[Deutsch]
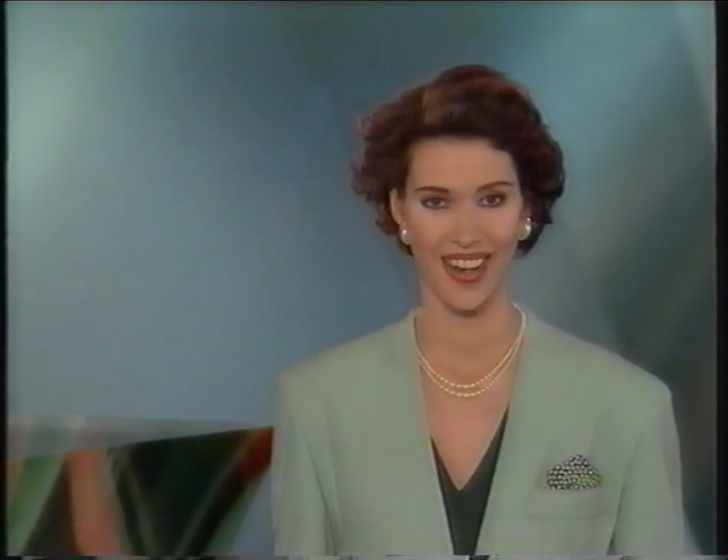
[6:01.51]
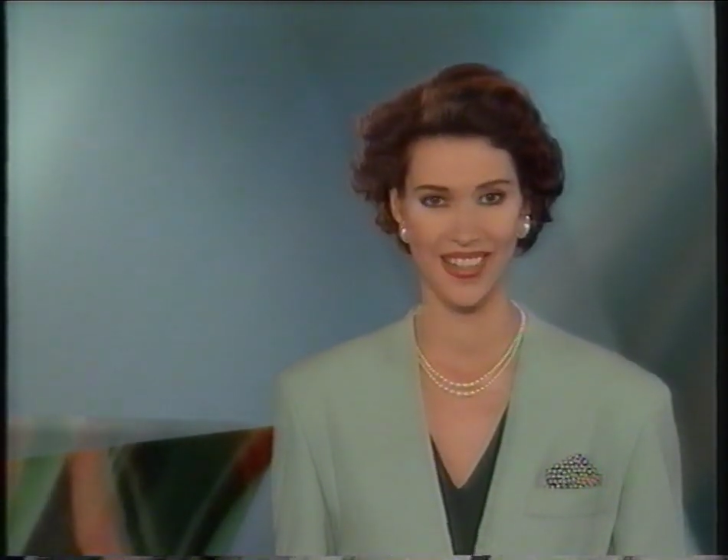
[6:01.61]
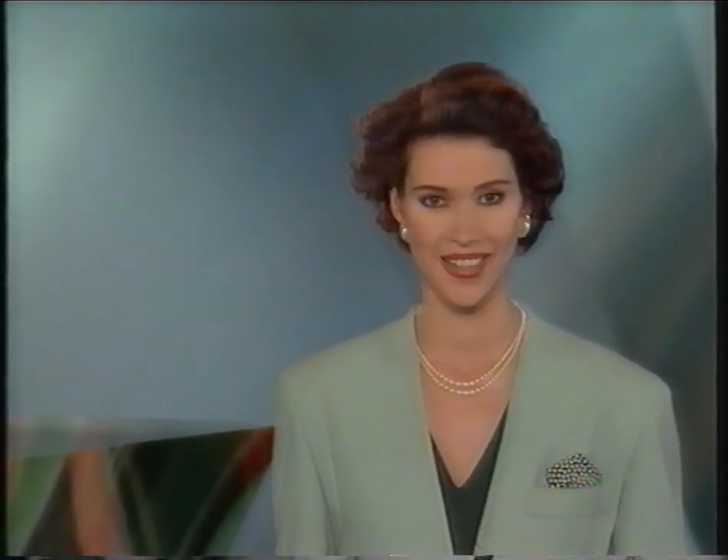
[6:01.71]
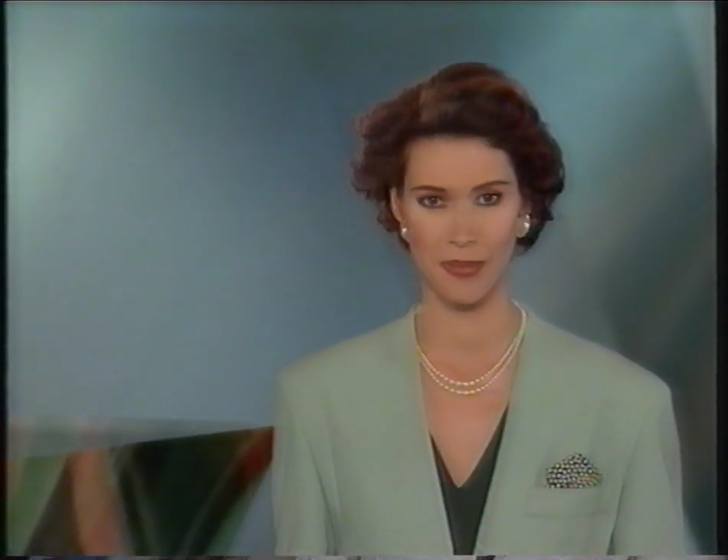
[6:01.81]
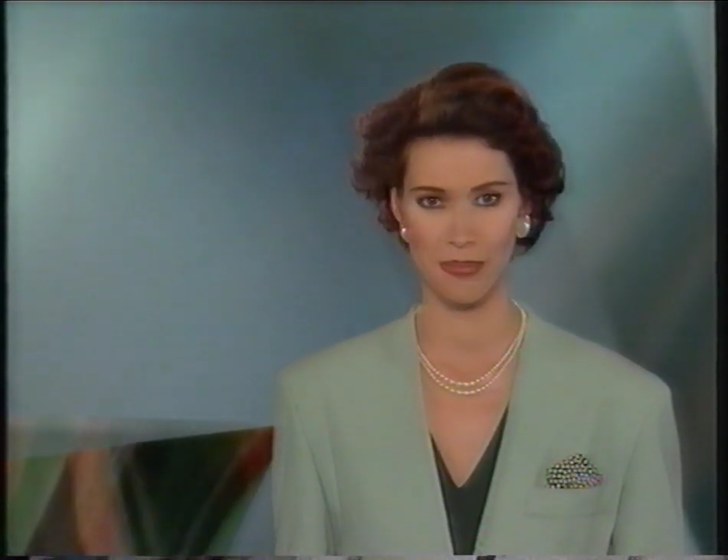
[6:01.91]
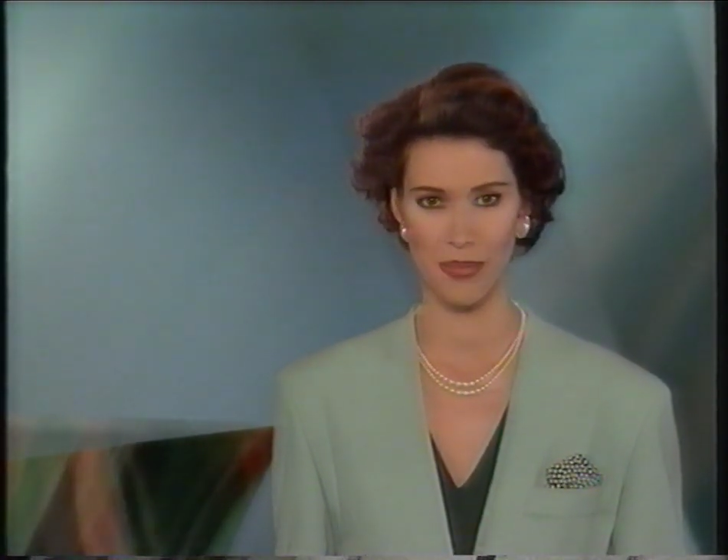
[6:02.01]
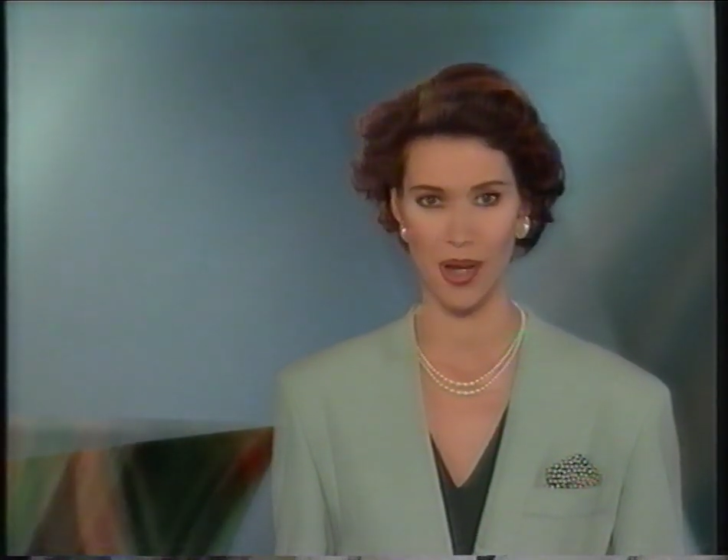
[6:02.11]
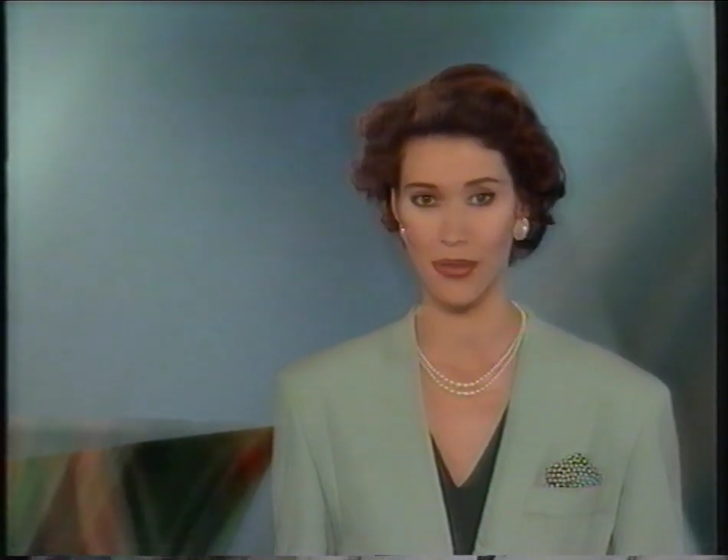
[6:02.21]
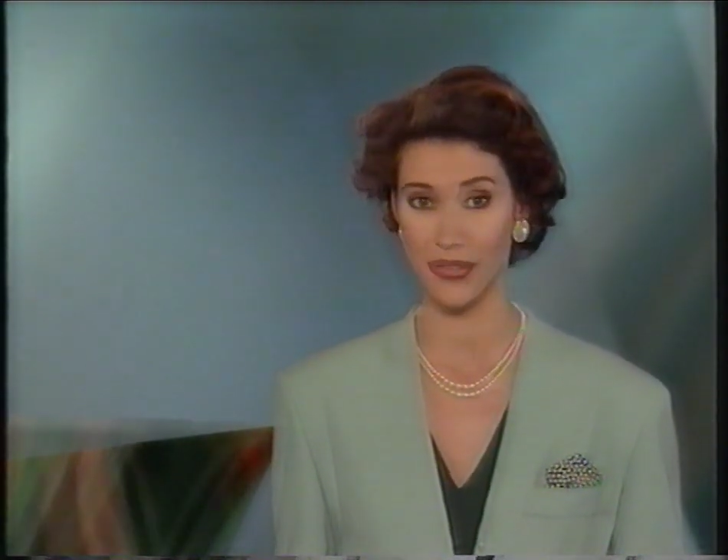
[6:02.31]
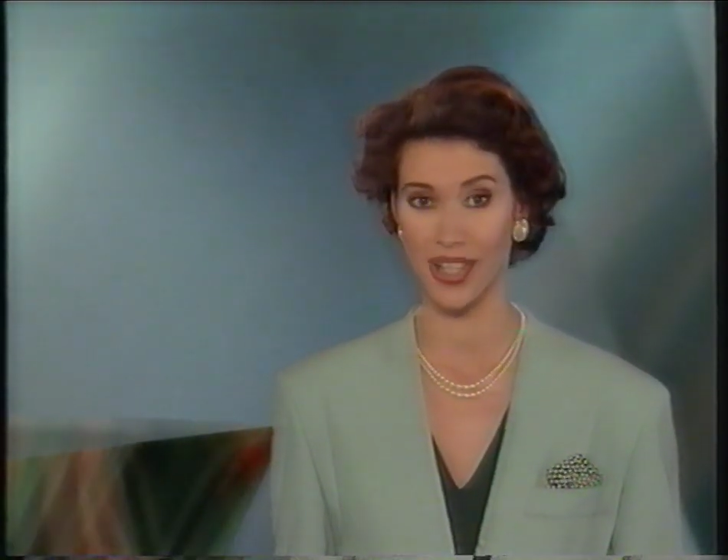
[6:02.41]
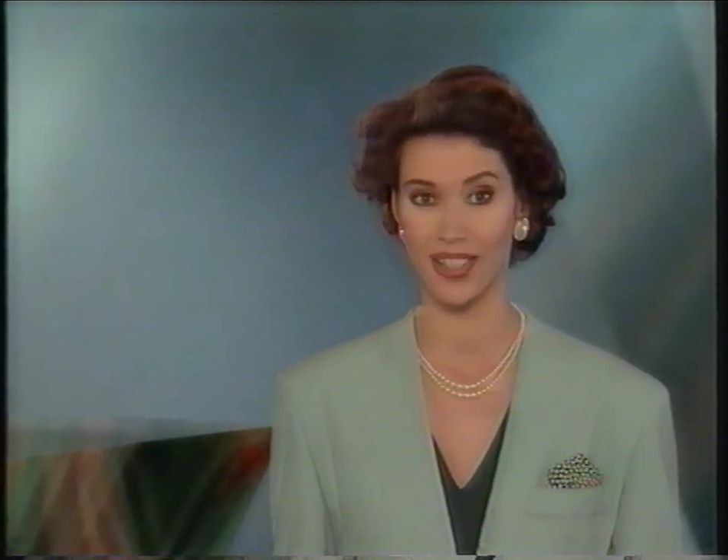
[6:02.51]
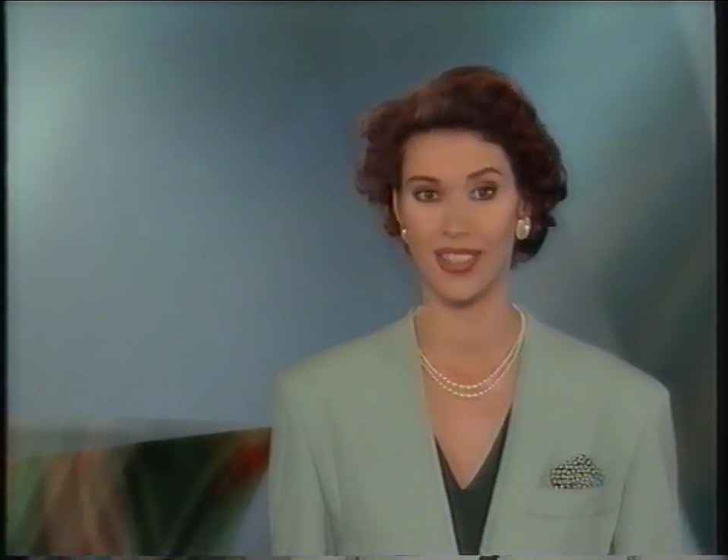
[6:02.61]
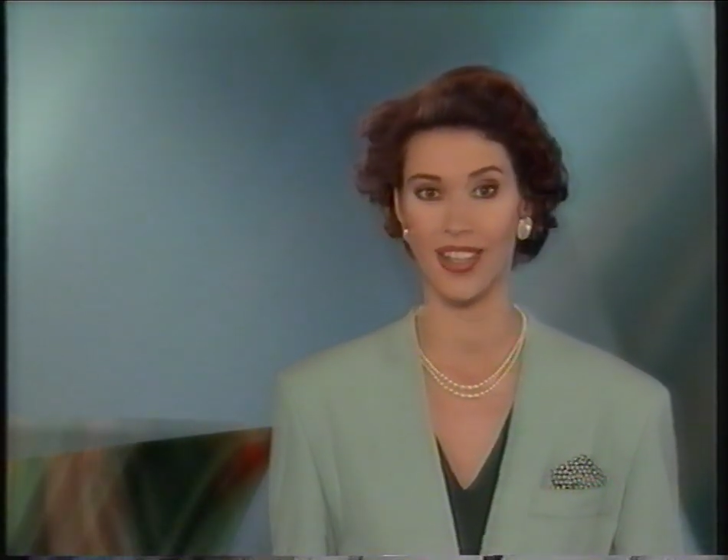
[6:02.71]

In diesem aufregenden